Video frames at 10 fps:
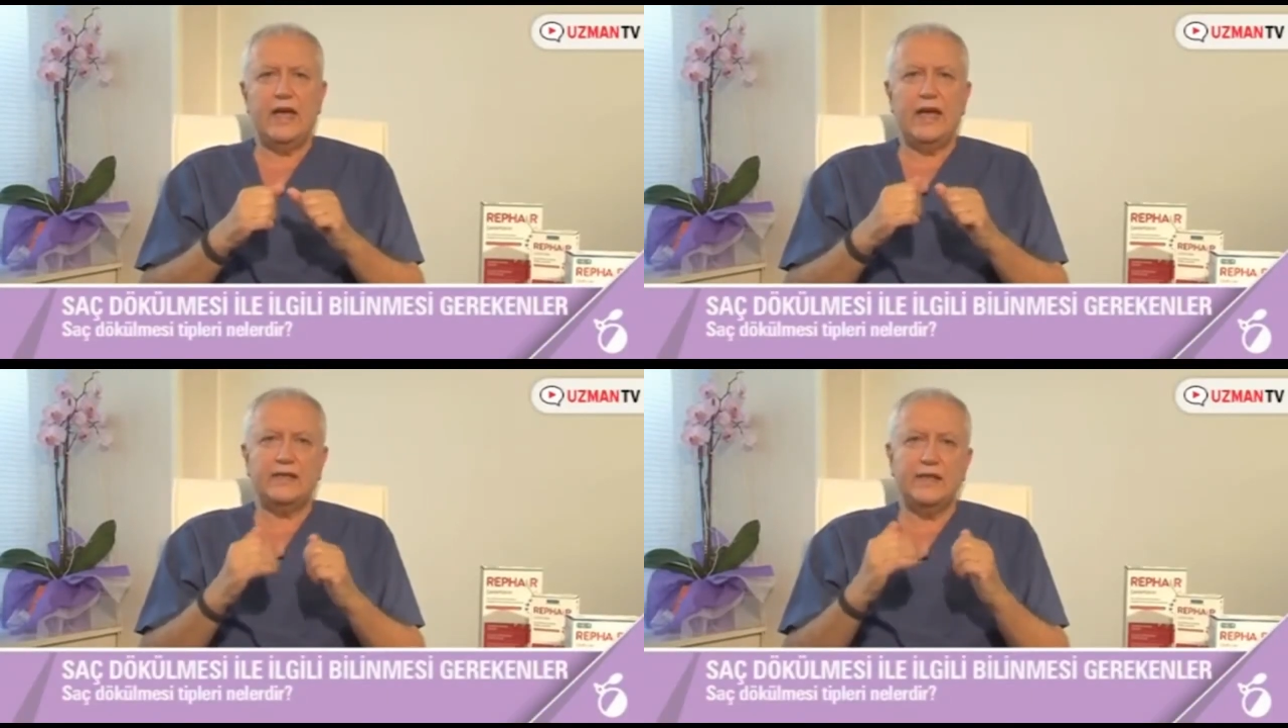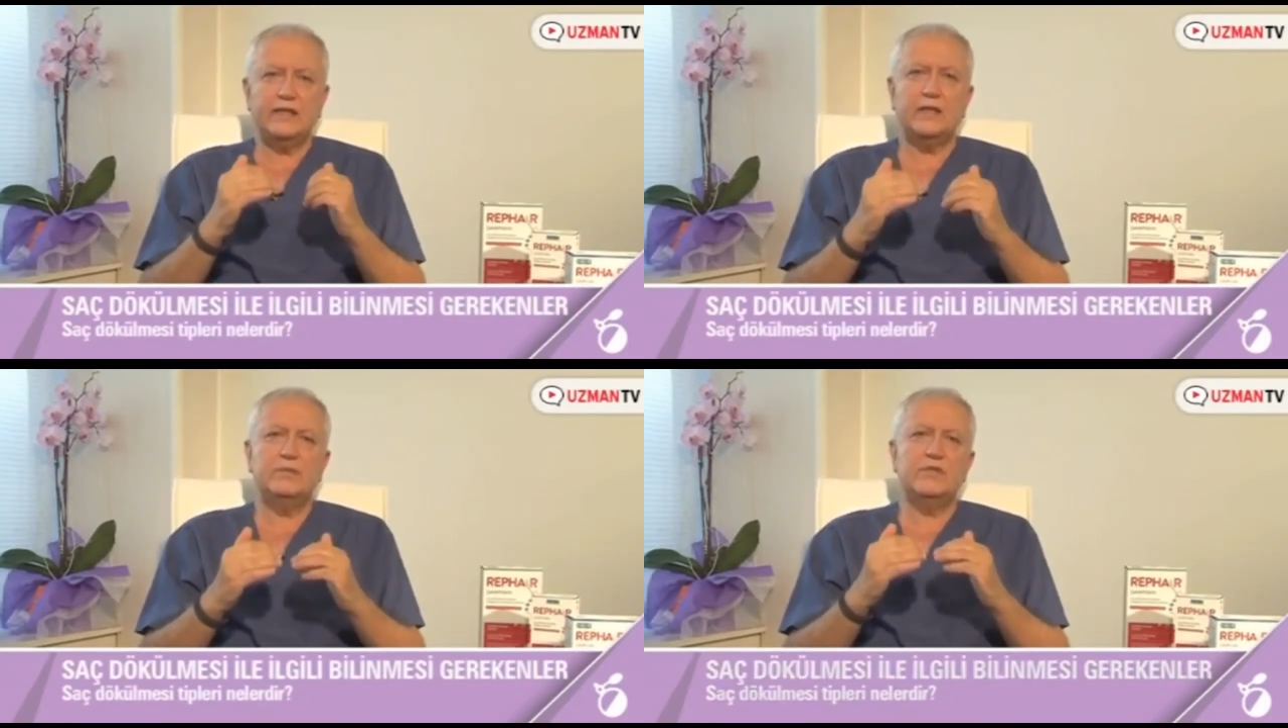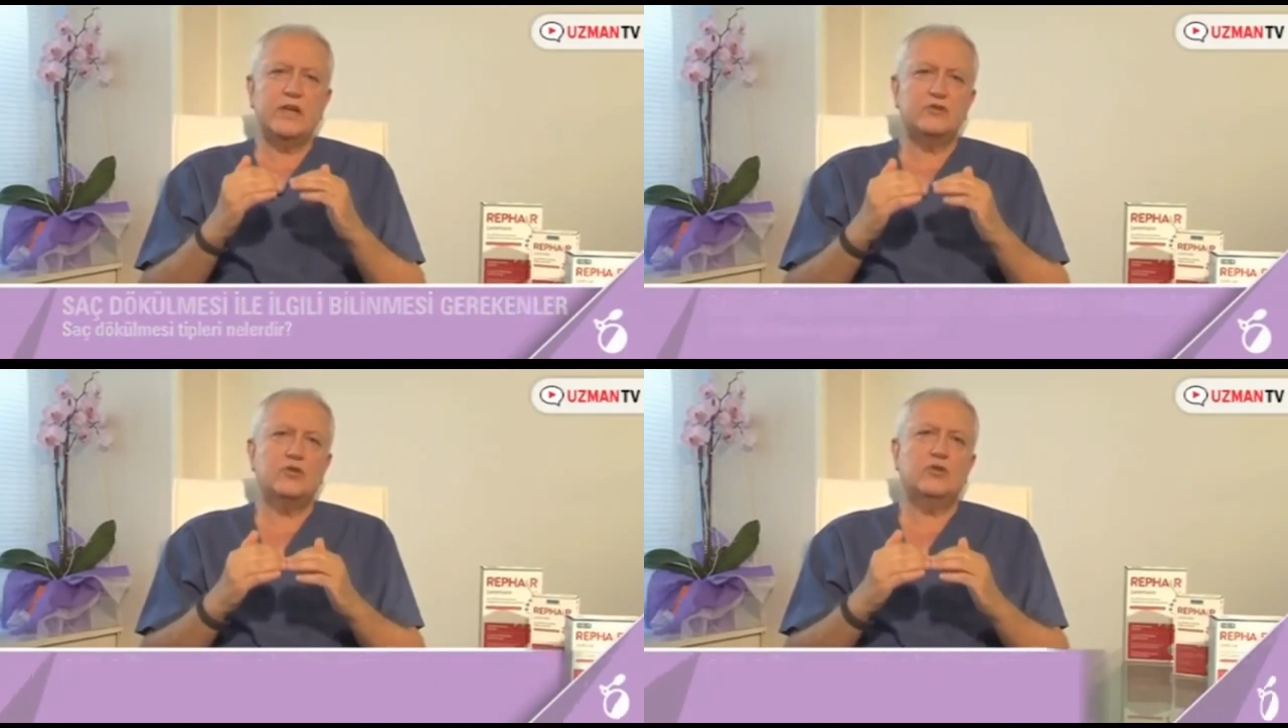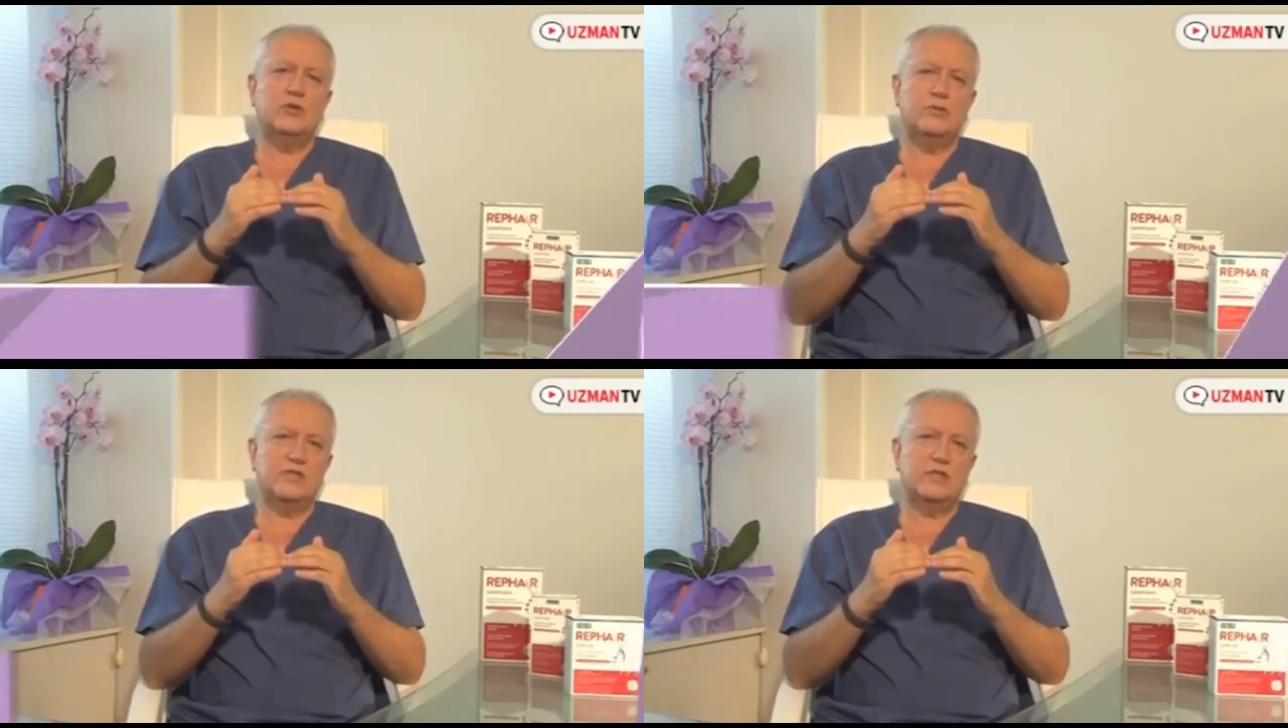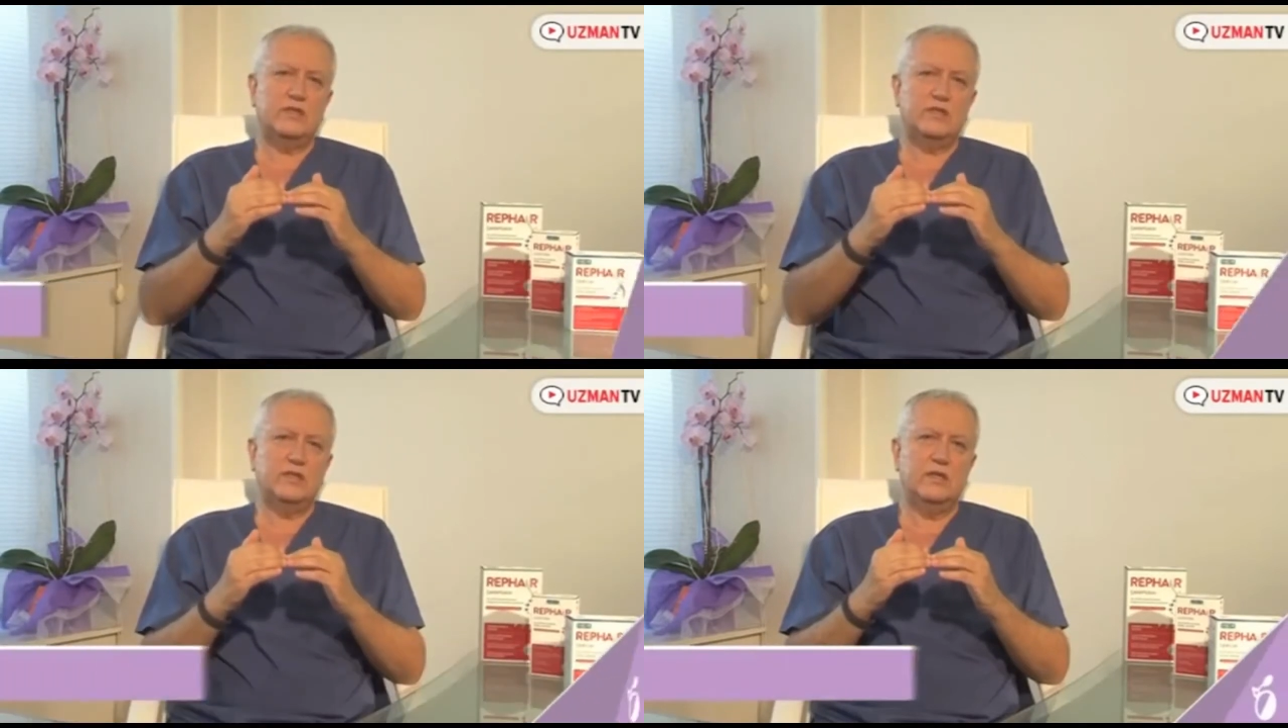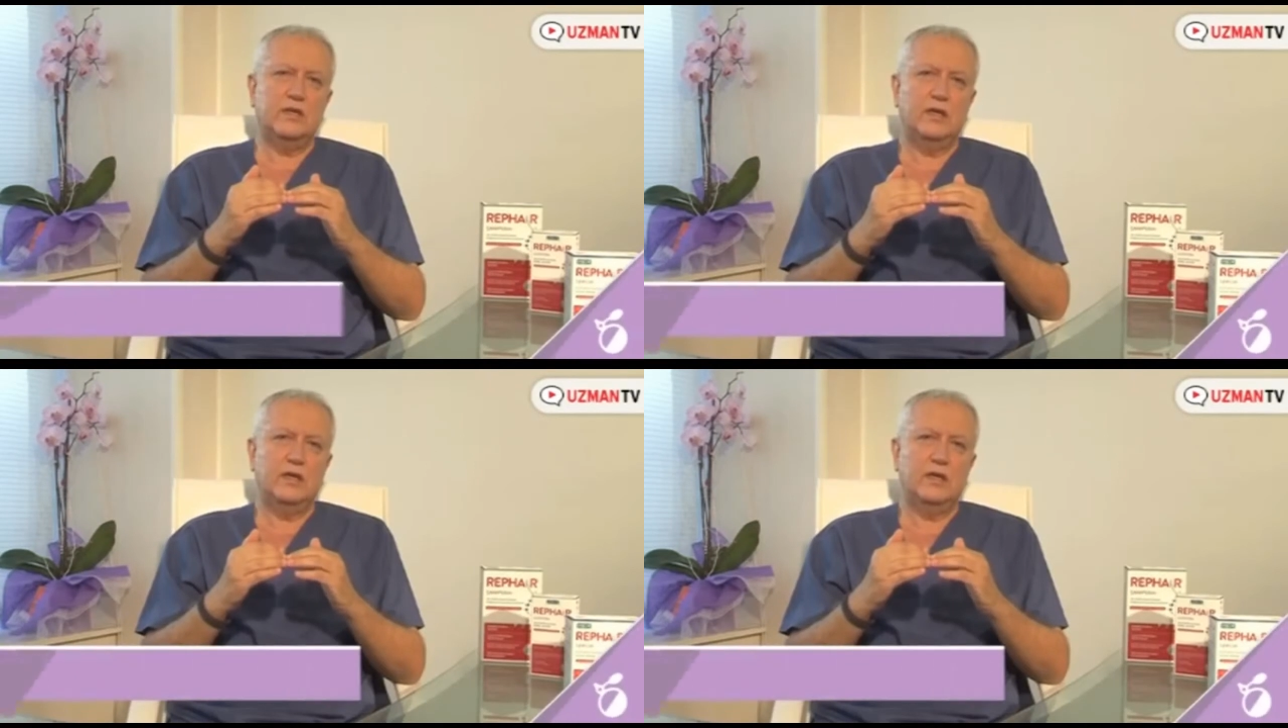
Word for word: erkek tipi saç dökülmesidir.